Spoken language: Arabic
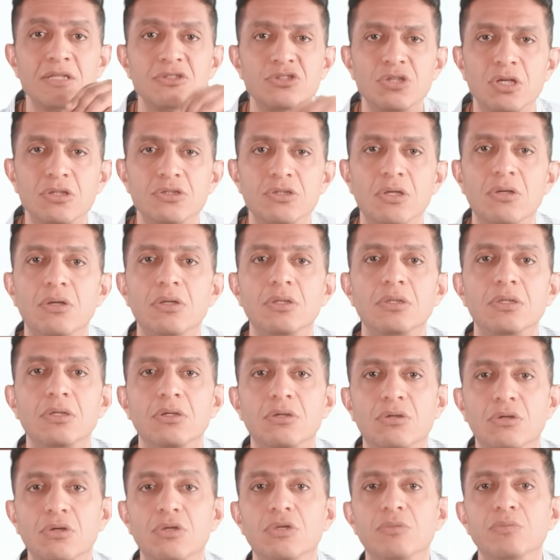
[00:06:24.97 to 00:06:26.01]
تتار
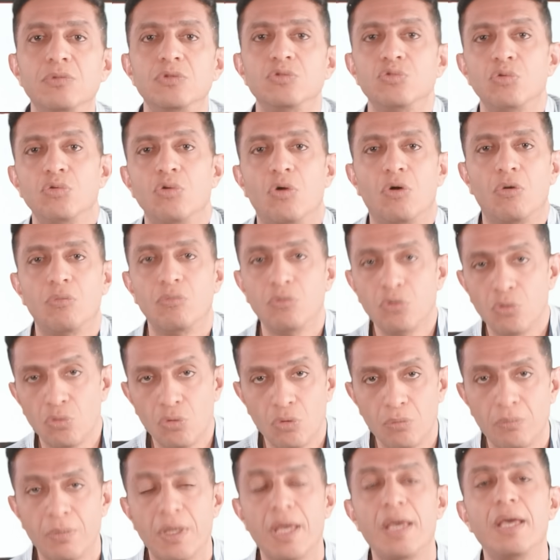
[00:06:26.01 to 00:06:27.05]
القرم طول
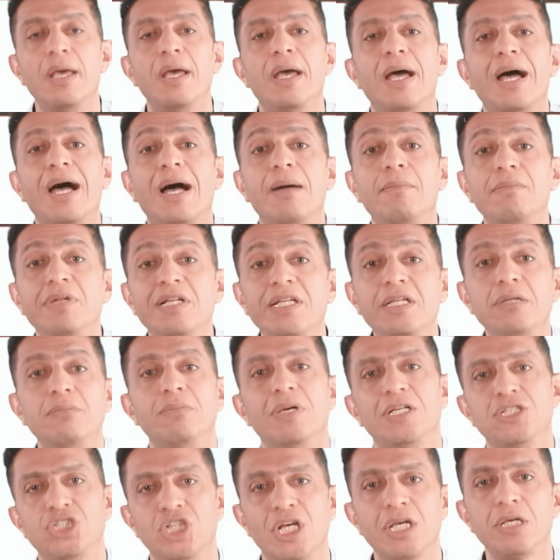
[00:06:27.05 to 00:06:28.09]
عمرهم عاملين
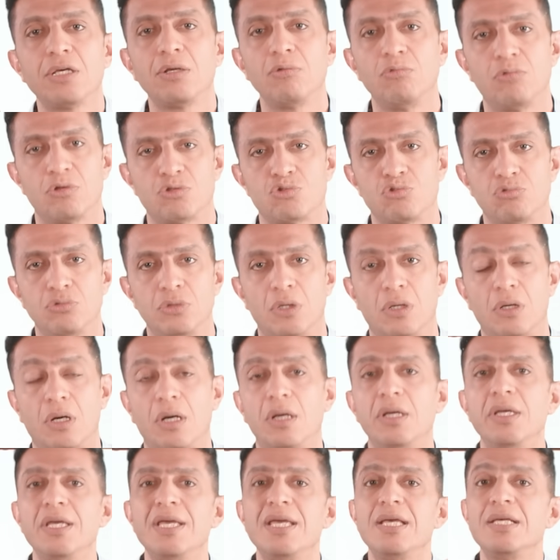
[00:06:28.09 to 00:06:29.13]
مشاكل
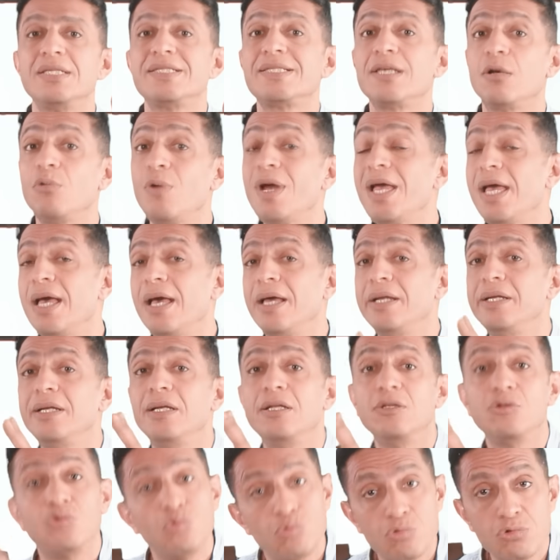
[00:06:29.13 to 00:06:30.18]
وصداع سواء
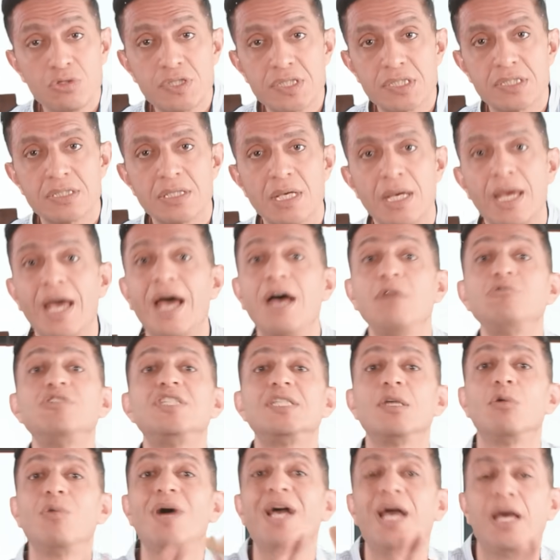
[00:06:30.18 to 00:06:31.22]
للروس او
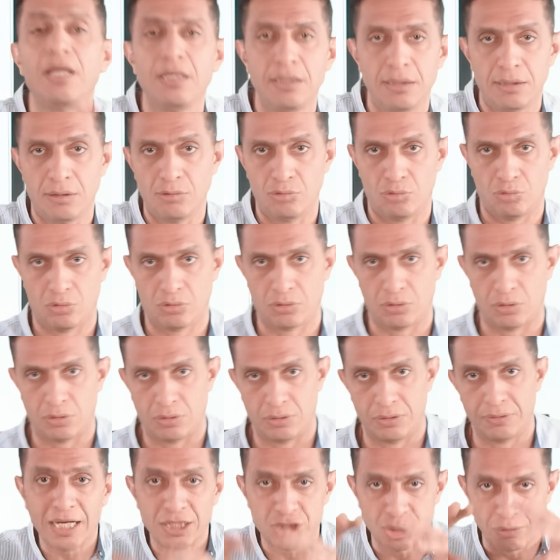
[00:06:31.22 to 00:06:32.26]
سواء
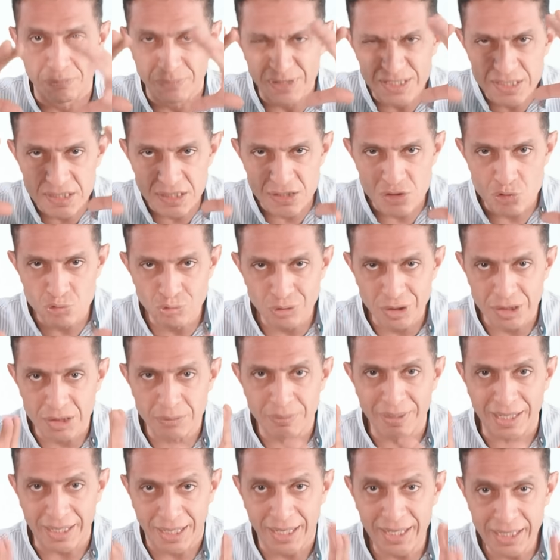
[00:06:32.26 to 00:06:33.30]
للاوكران عشان بس الصوره
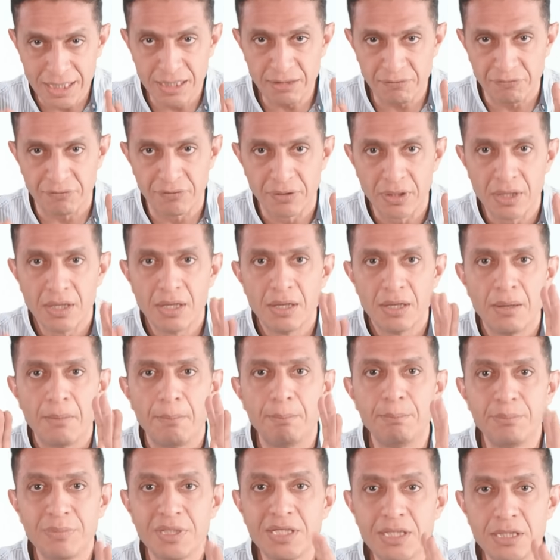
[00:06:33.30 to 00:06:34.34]
تبقى عارف
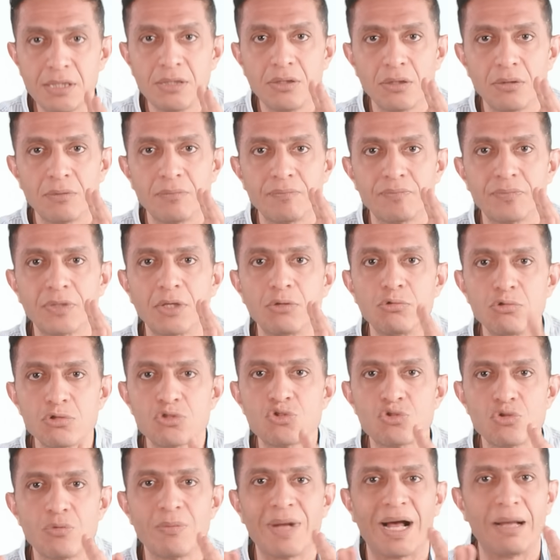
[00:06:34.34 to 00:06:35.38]
مين
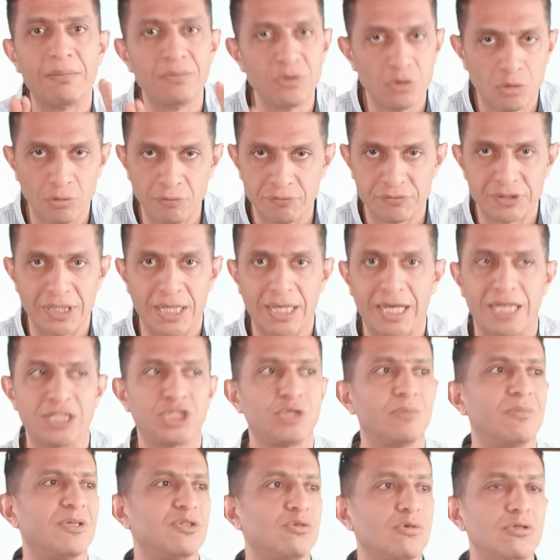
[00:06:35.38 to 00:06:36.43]
رستم عاميروف ده
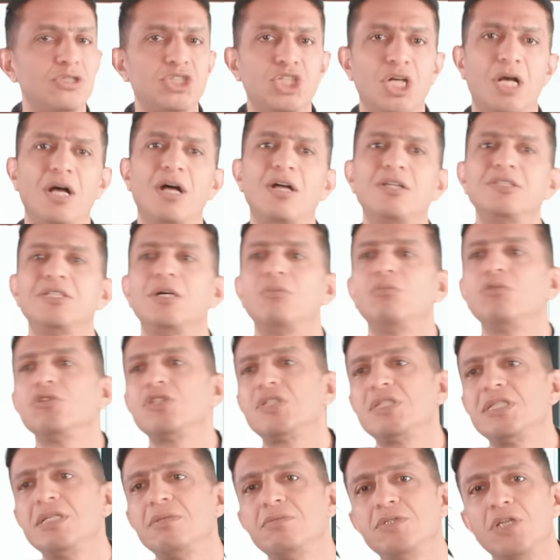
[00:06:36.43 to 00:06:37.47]
عشان ما تقولش اه ده
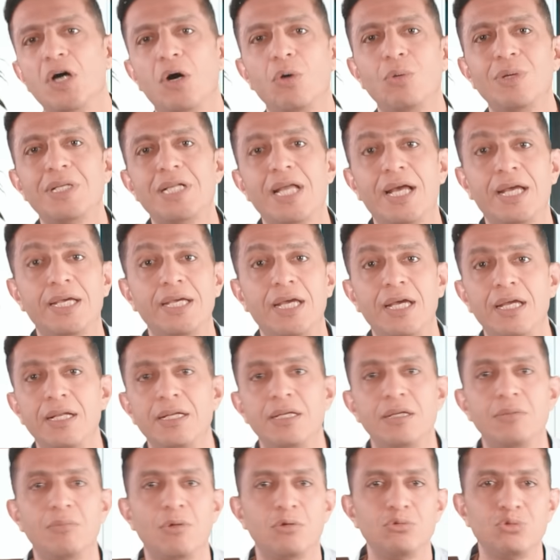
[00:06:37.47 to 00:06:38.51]
مسلم ده هو اللي
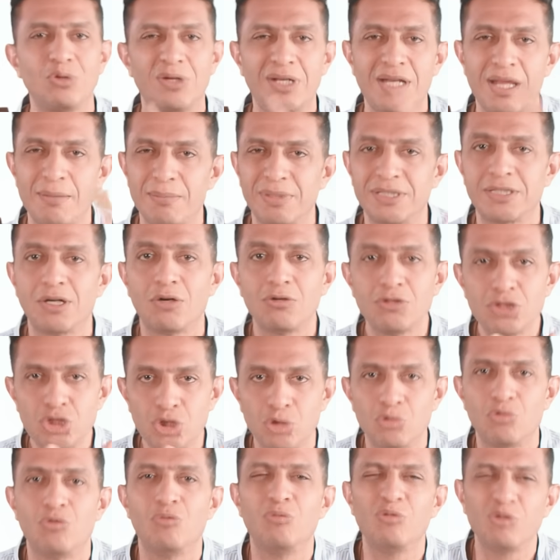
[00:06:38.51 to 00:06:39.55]
هيحل الموضوع لا ما
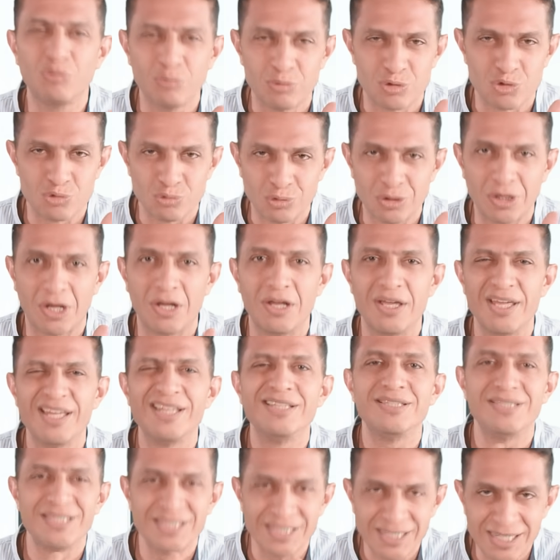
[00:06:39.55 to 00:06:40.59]
تاخدش الامور بصوره
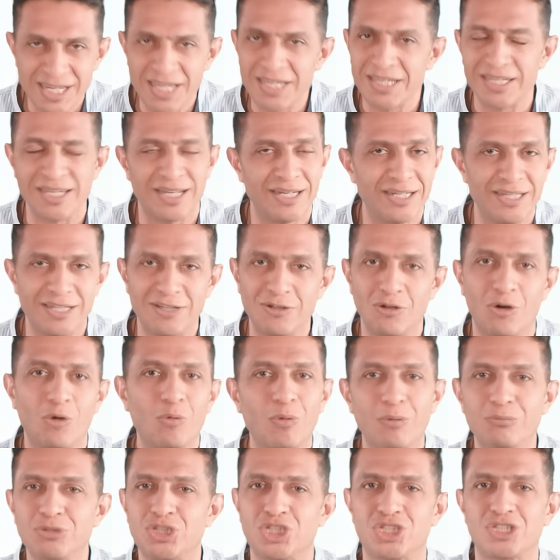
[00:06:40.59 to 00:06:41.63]
دينيه لان
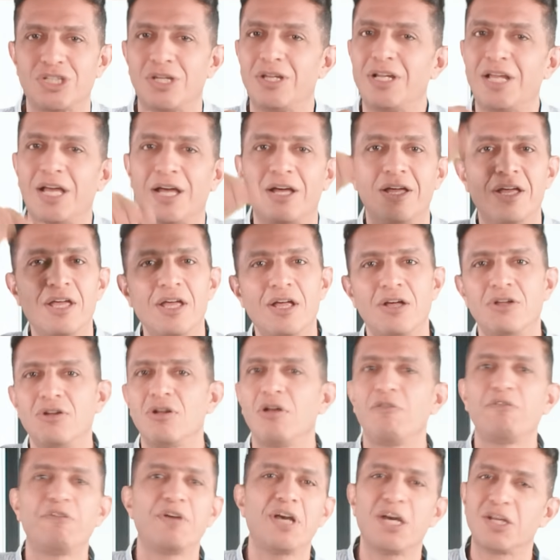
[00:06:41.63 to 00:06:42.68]
هو مش طالع
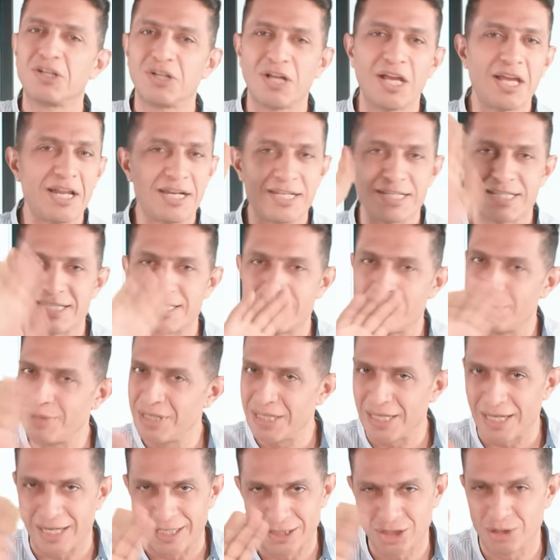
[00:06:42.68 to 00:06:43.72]
رافع الرايه
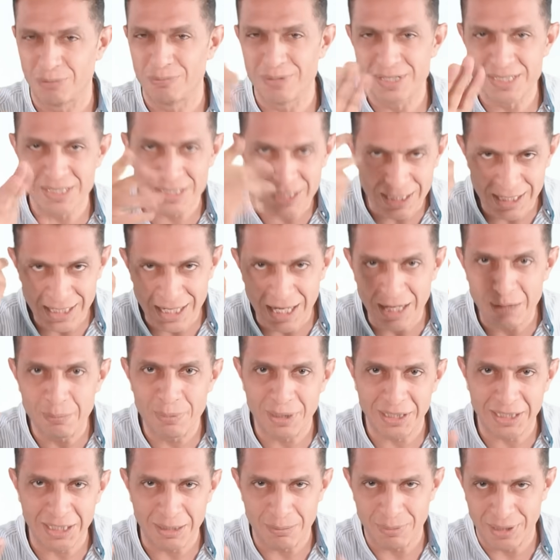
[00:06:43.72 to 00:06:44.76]
الاسلاميه عشان بس ايه
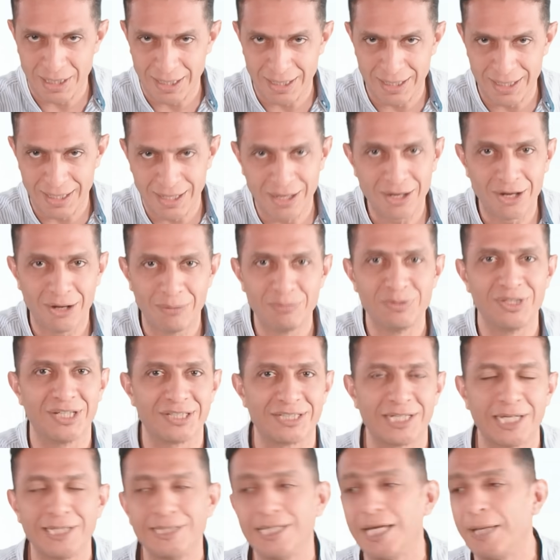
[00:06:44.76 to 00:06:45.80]
قلبك يبقى ابيض
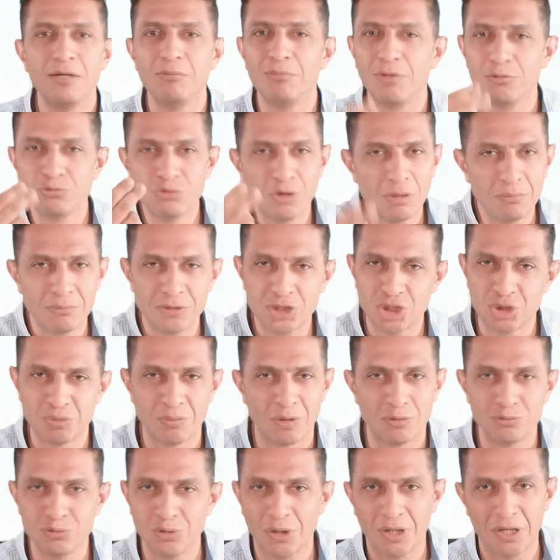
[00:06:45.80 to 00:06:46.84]
كده الموضوع مش
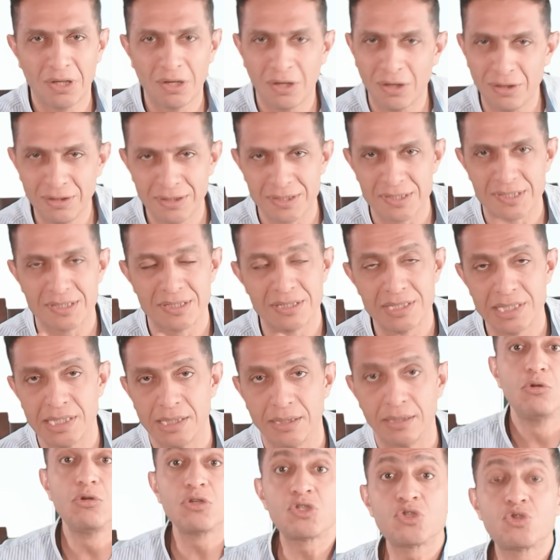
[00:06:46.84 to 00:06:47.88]
موضوع خالص
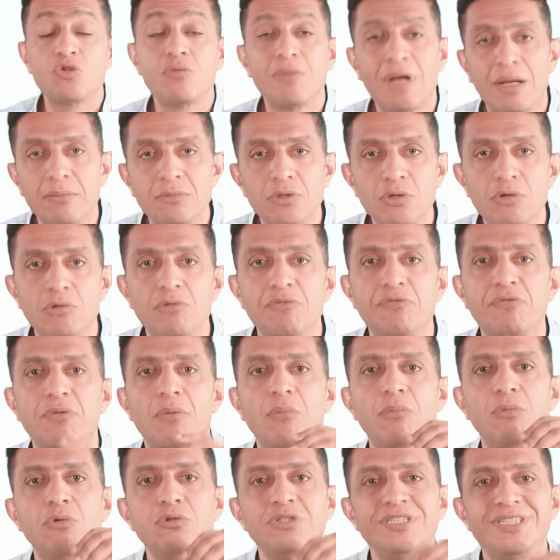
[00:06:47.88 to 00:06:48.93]
دين رستم عاميروف
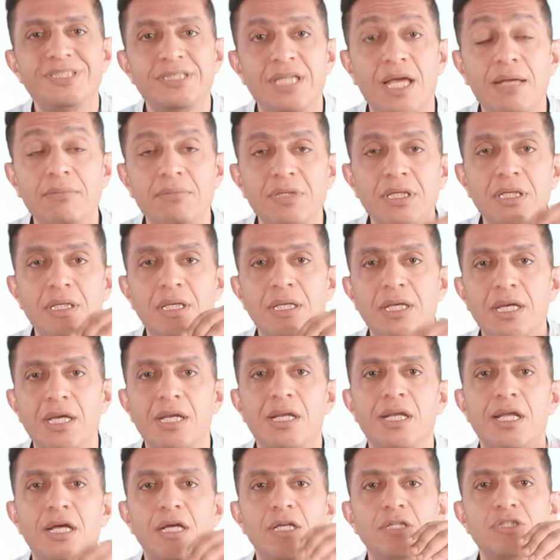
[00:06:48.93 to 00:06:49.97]
منتمي
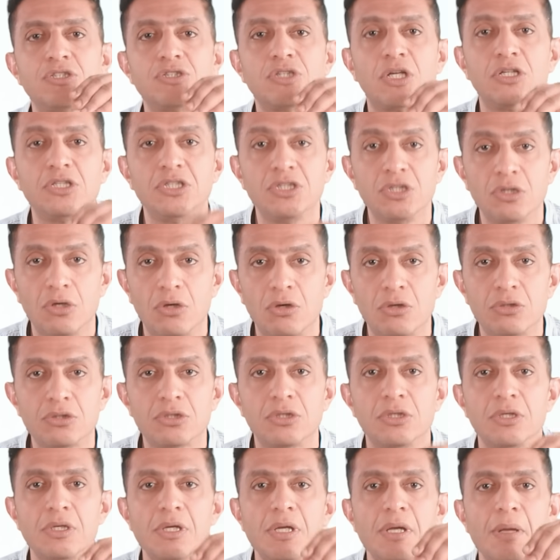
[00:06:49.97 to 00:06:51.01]
الى
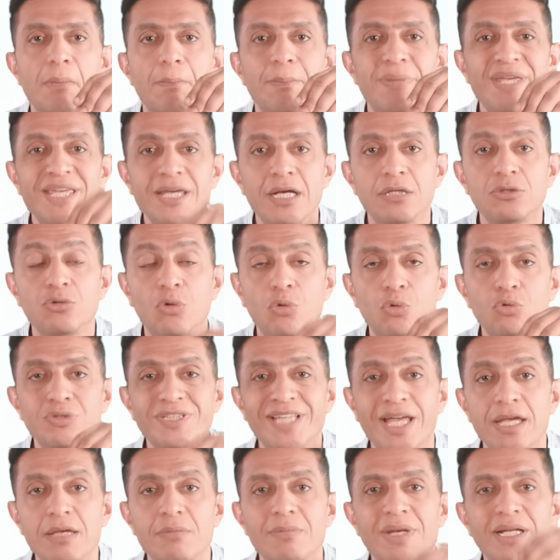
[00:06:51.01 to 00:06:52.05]
تيار بيدعو
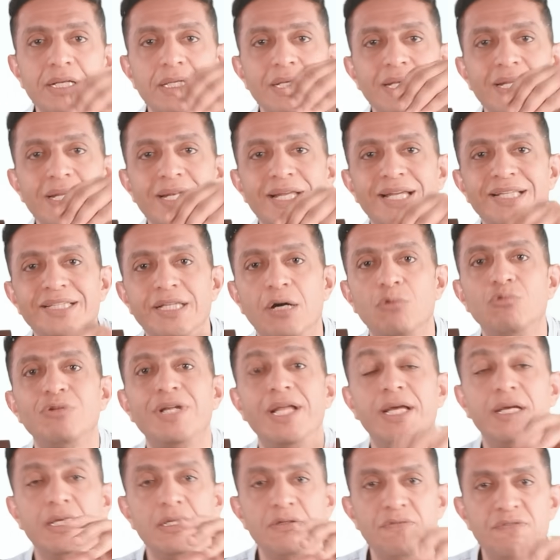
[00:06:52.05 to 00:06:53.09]
دايما الى دوله
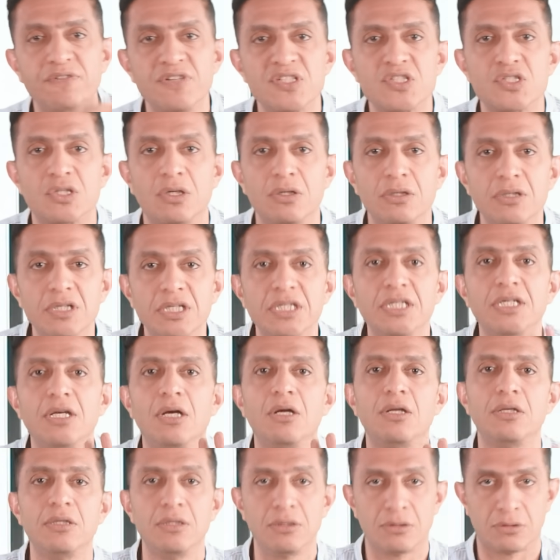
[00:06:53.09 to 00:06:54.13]

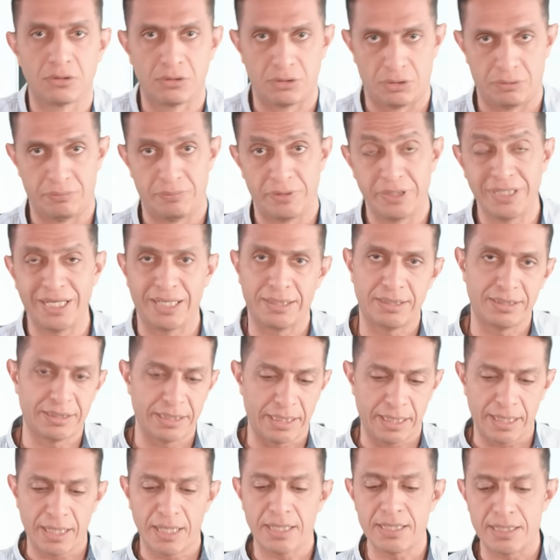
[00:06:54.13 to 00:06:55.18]
انفصاليه للقرم يعني
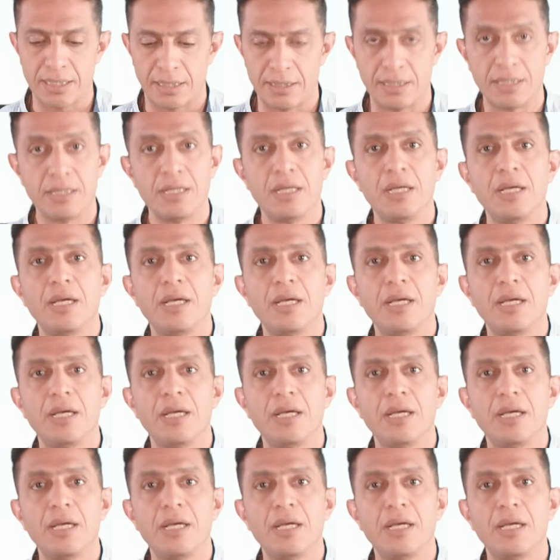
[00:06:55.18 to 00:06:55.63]
تخيل